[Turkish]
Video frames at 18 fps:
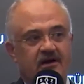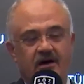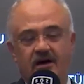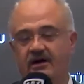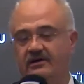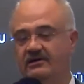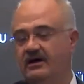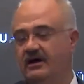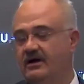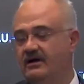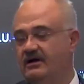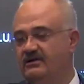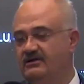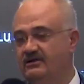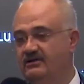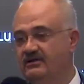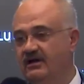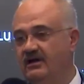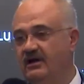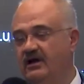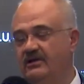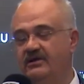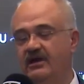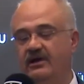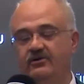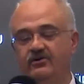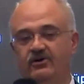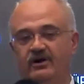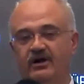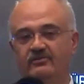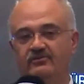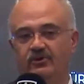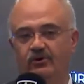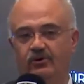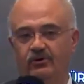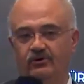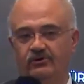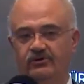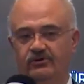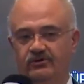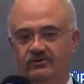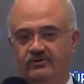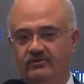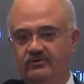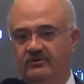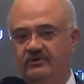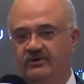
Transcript: ahlakın ne kadar önemli olduğunu